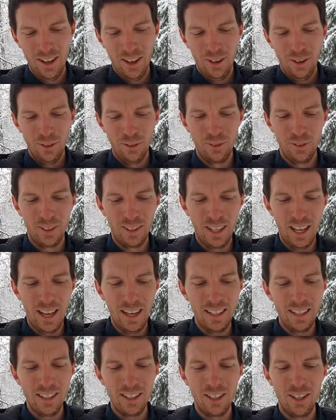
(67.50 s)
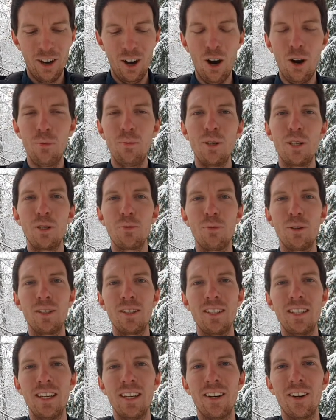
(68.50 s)
Und dann ist der
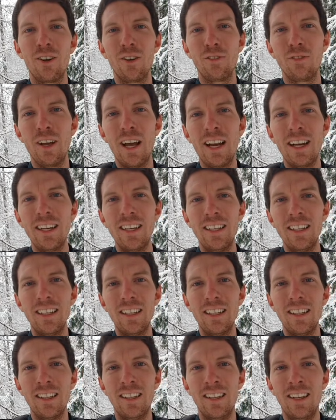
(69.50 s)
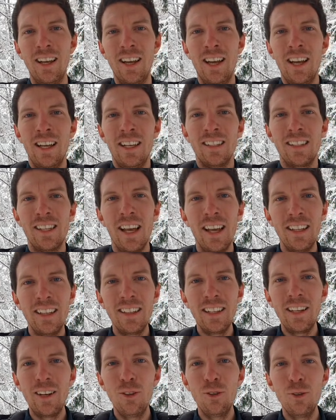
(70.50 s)
Abendspaziergang fertig. Das
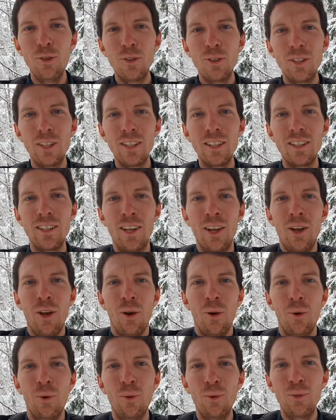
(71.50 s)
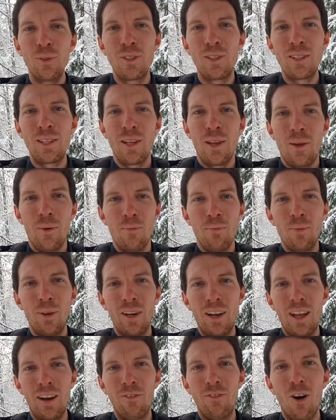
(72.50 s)
Handy läutet und man
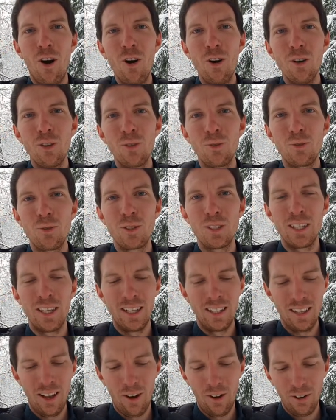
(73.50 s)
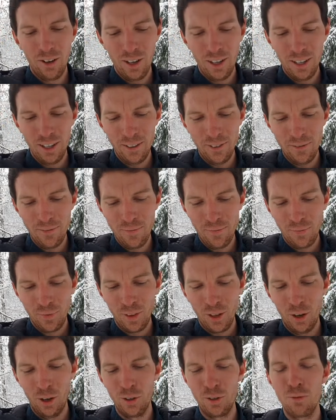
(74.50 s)
erwacht aus den Gedanken
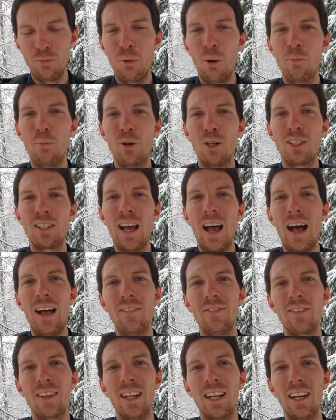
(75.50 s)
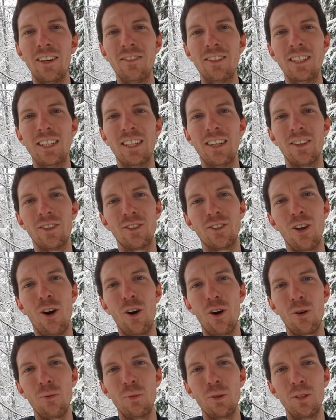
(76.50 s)
oder man muss endlich wieder an die
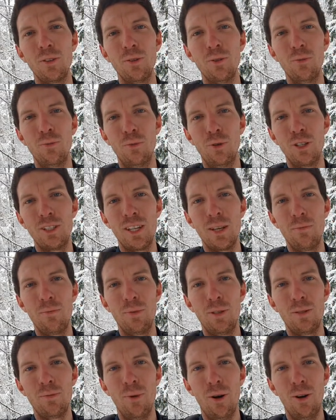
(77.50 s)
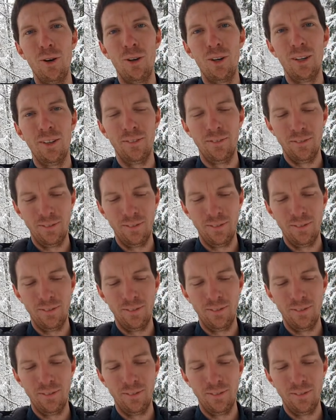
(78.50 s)
Arbeit und muss etwas machen.